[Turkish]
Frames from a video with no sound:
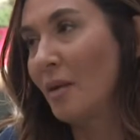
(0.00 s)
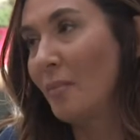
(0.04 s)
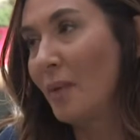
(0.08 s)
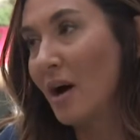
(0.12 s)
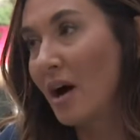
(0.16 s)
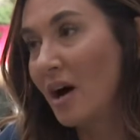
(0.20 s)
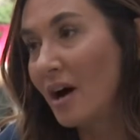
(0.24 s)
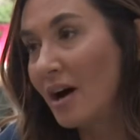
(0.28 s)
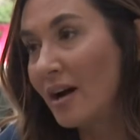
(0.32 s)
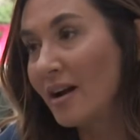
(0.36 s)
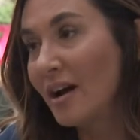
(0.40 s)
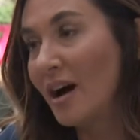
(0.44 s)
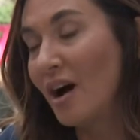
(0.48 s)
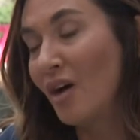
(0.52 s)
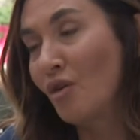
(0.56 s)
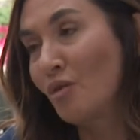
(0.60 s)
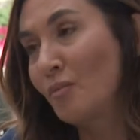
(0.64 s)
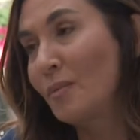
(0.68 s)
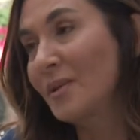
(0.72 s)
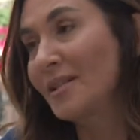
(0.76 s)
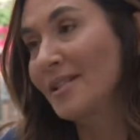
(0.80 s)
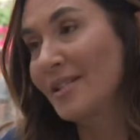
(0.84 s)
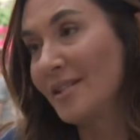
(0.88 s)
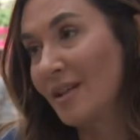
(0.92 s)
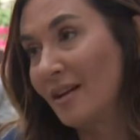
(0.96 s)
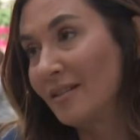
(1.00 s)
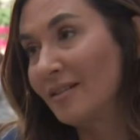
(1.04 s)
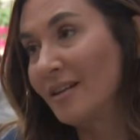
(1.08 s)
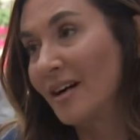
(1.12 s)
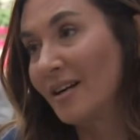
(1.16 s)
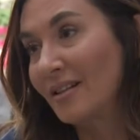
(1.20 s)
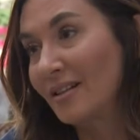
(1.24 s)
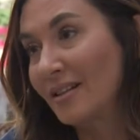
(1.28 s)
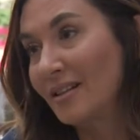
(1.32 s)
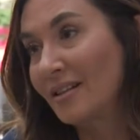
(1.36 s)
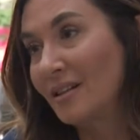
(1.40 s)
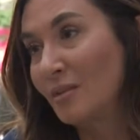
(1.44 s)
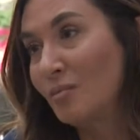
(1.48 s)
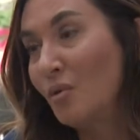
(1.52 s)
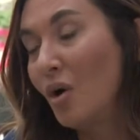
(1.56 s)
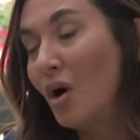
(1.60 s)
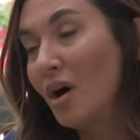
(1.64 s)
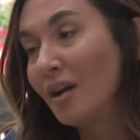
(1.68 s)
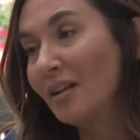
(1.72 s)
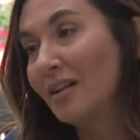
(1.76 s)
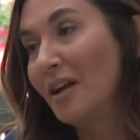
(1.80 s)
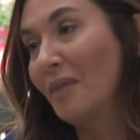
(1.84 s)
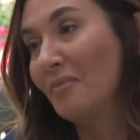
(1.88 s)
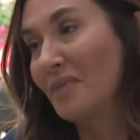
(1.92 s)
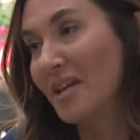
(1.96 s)
ama hala Avrupa standartlarını bu
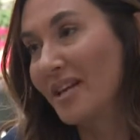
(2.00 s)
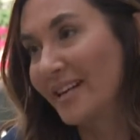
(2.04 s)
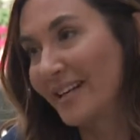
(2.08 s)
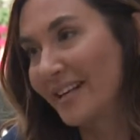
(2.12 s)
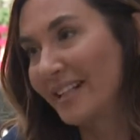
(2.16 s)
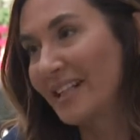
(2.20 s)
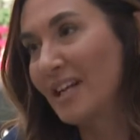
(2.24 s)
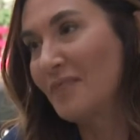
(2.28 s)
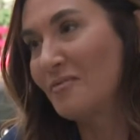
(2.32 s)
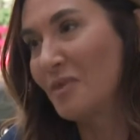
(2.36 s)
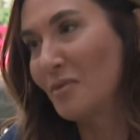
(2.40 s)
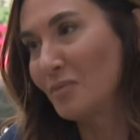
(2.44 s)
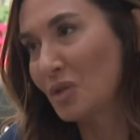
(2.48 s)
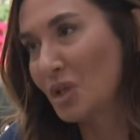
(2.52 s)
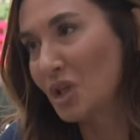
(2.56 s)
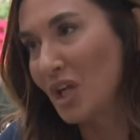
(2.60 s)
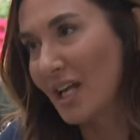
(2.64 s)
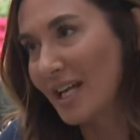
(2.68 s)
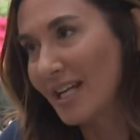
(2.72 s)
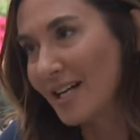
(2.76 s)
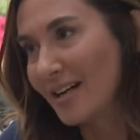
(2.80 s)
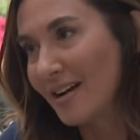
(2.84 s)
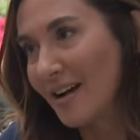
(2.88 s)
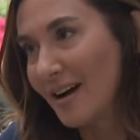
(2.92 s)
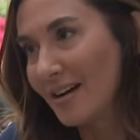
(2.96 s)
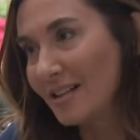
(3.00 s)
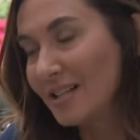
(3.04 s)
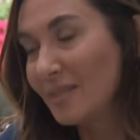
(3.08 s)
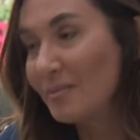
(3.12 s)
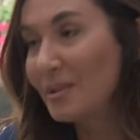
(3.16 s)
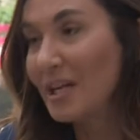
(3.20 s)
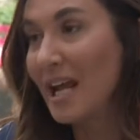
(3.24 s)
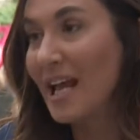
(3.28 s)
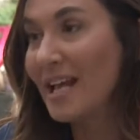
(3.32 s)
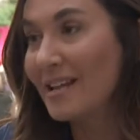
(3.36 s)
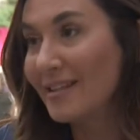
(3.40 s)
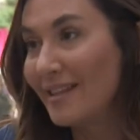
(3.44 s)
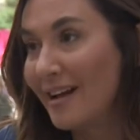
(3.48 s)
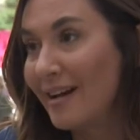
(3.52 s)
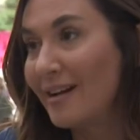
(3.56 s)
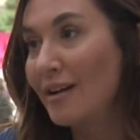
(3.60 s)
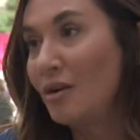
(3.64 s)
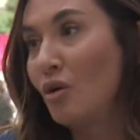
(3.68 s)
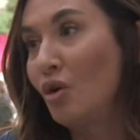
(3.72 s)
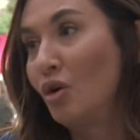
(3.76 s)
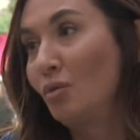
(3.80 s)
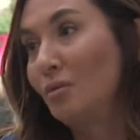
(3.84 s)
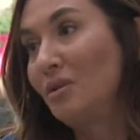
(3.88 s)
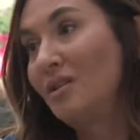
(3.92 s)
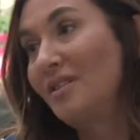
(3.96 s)
anlamda yakalayamamış şehirlerde bir
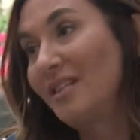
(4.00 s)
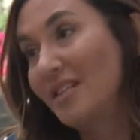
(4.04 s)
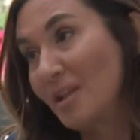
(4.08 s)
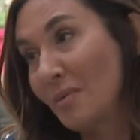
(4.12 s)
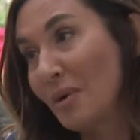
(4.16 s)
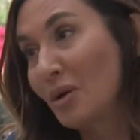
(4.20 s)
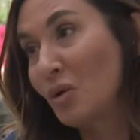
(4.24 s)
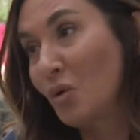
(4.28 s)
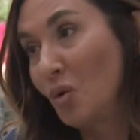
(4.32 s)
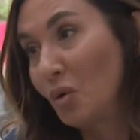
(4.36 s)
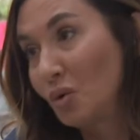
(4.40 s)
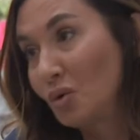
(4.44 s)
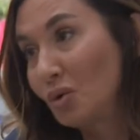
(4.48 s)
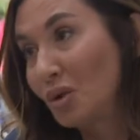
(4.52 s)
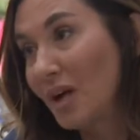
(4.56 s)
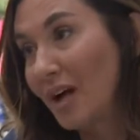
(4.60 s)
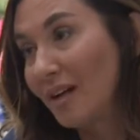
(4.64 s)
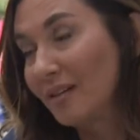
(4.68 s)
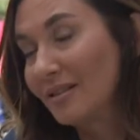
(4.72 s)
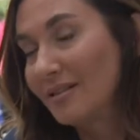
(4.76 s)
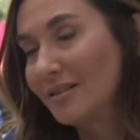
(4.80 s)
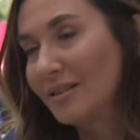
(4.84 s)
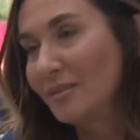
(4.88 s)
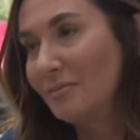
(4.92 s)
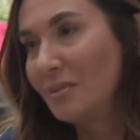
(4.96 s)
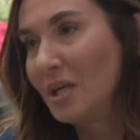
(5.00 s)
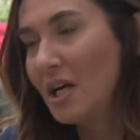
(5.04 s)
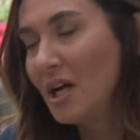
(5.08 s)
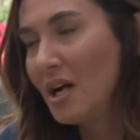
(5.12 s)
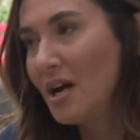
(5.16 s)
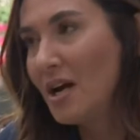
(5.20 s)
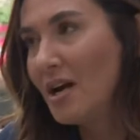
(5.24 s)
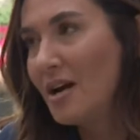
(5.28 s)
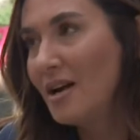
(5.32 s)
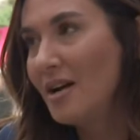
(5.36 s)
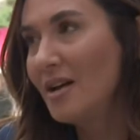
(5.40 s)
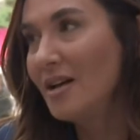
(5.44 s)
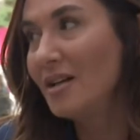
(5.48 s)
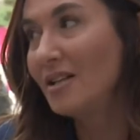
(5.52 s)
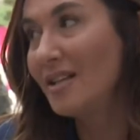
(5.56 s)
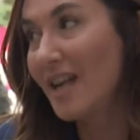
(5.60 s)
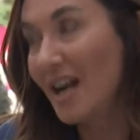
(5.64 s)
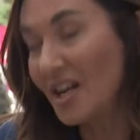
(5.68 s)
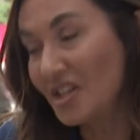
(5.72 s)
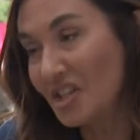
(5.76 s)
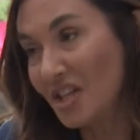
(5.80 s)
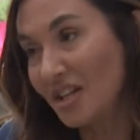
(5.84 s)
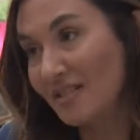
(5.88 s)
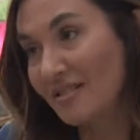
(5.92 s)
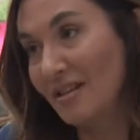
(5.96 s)
engelli olmanın ne demek olduğunu anladım.
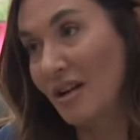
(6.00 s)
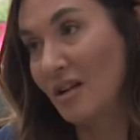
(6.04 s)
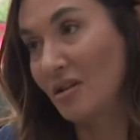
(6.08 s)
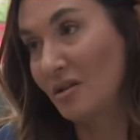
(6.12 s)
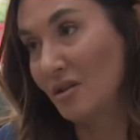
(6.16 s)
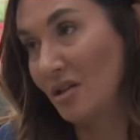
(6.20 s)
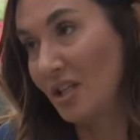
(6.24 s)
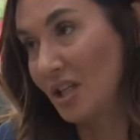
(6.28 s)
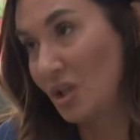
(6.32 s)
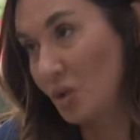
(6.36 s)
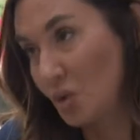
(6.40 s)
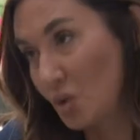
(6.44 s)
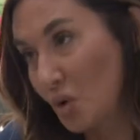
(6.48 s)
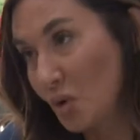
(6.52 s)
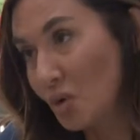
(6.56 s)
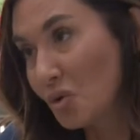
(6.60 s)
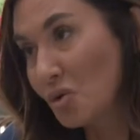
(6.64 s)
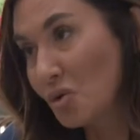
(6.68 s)
Gerçekten çok